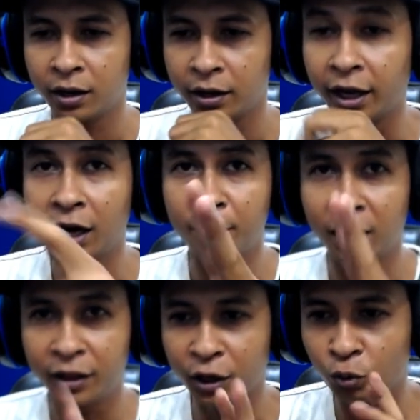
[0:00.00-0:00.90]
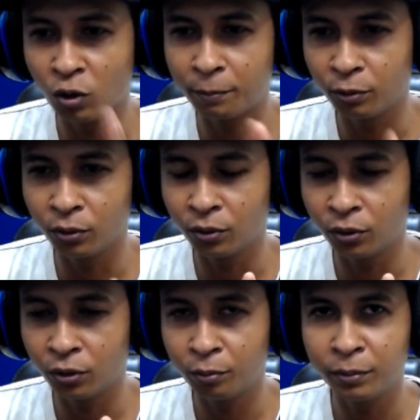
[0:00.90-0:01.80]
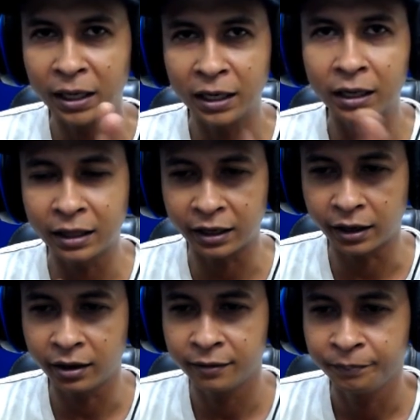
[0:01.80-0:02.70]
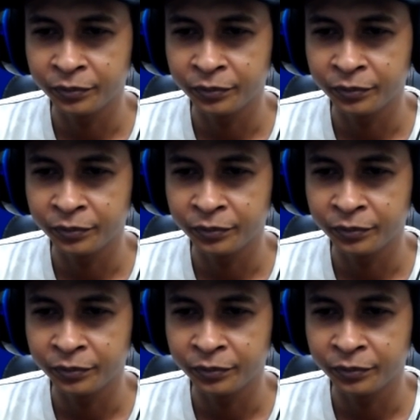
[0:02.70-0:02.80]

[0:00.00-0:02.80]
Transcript: iya 5 detik 20 mili detik ya.